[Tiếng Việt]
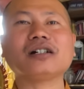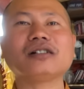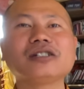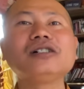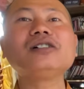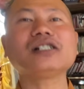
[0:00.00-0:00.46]

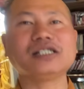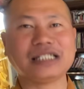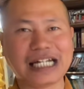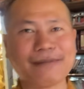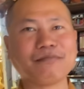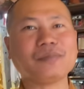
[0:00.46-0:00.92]
chứa người
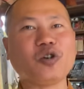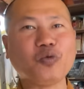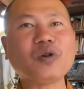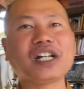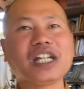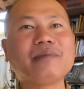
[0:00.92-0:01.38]
nam ngủ
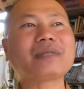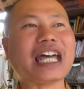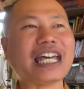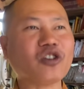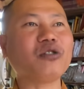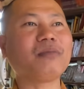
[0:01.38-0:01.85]
qua đêm tại
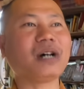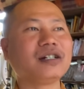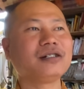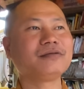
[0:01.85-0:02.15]
chùa mình.